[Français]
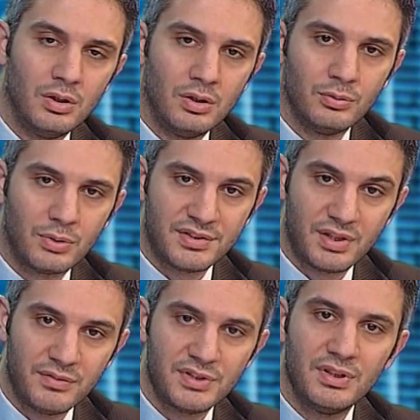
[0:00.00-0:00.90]
donc un
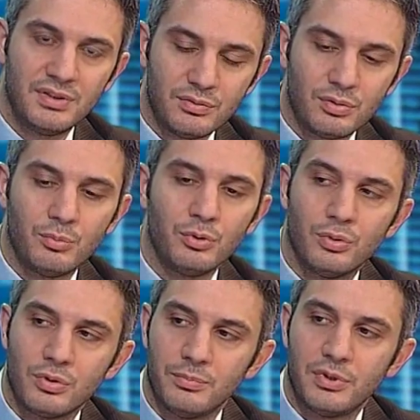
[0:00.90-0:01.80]
service d'été turbo de
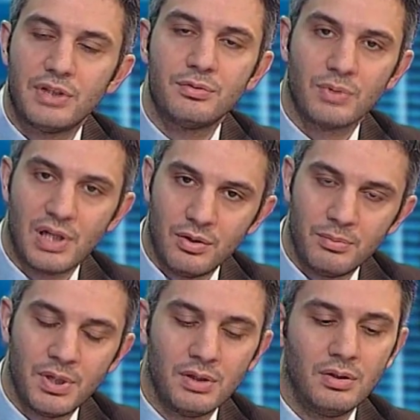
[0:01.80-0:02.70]
recommandations clés
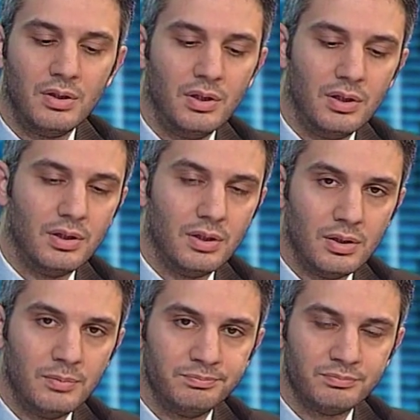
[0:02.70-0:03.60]
en main.
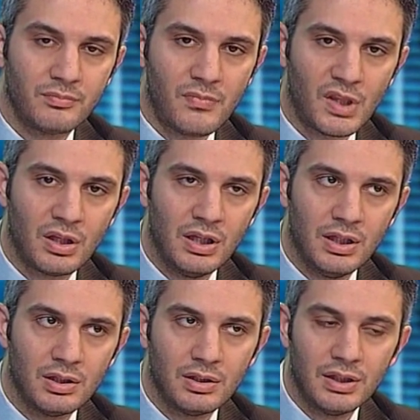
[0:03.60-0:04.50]

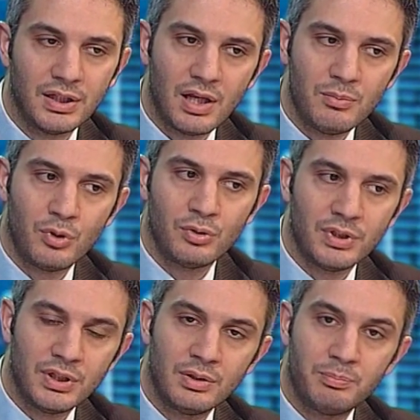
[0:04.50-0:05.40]
et également
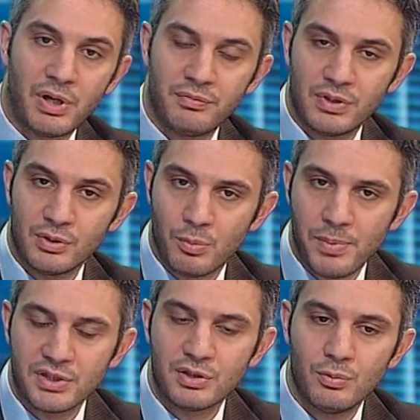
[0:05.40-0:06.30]
des, parfois des cours
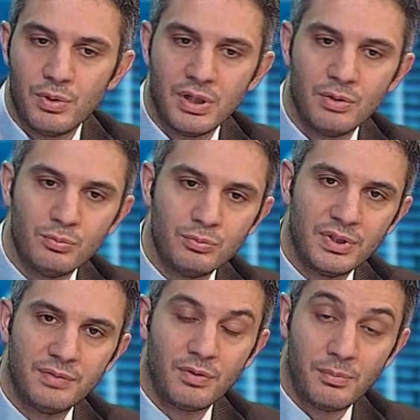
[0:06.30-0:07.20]
particuliers ou
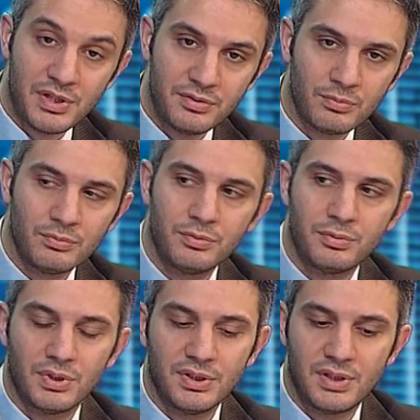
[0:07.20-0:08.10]
des formations
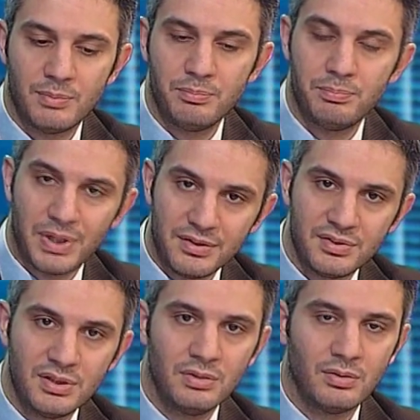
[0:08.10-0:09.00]
sur des thèmes
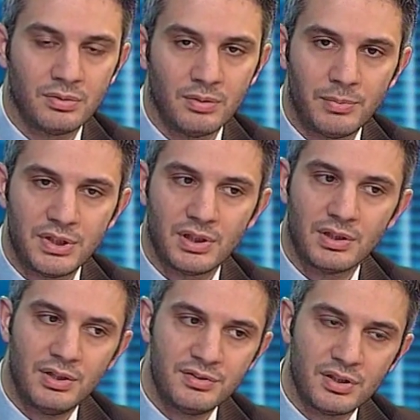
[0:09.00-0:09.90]
précis en, matière
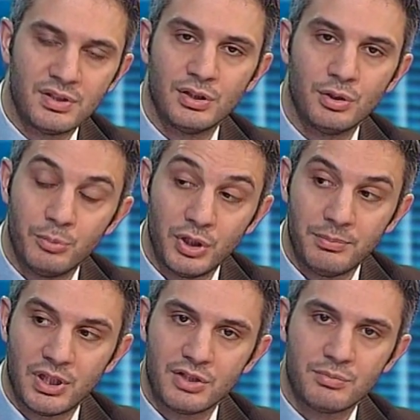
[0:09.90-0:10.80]
d'analyse technique, de money
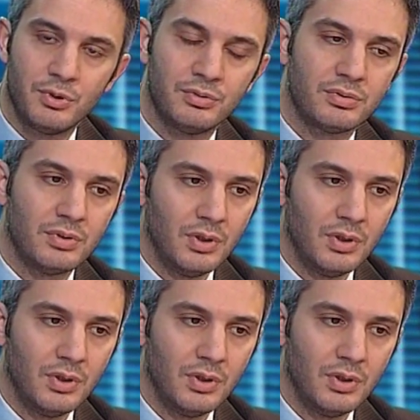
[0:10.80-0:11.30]
management.